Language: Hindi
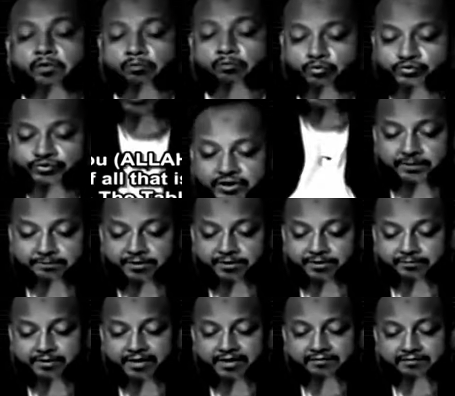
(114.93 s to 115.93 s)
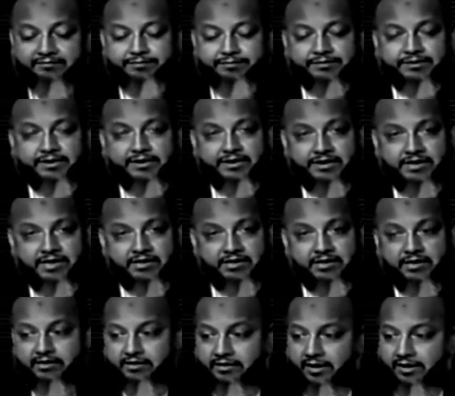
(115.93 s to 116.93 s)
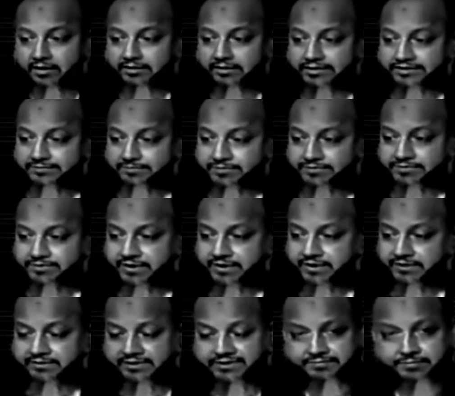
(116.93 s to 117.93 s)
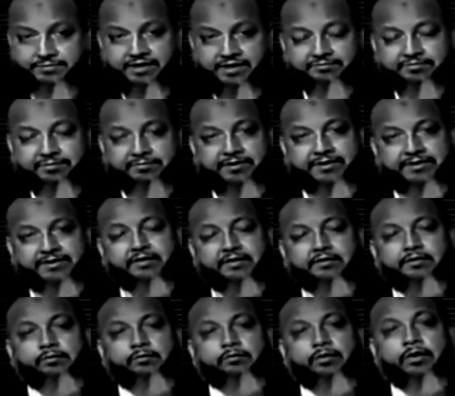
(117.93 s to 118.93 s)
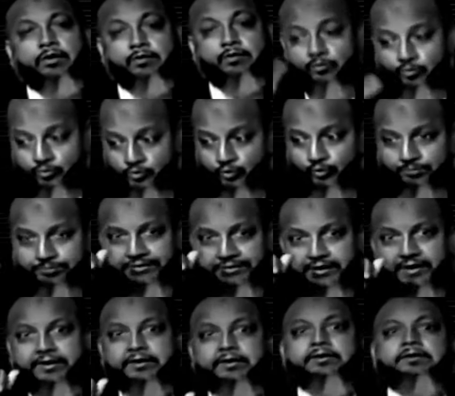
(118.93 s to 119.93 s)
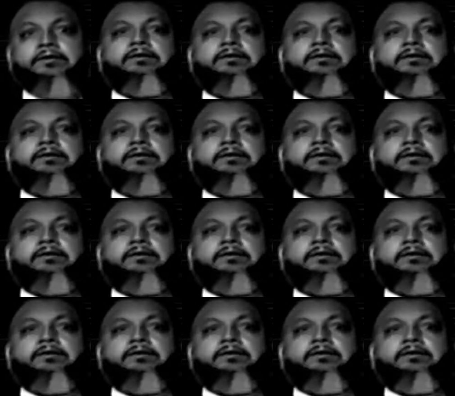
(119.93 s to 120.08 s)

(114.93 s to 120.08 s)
मुझे अपने बारे में पता नहीं है कि कल दस बज के दस मिनट पर मैं क्या करूंगा उसको पता है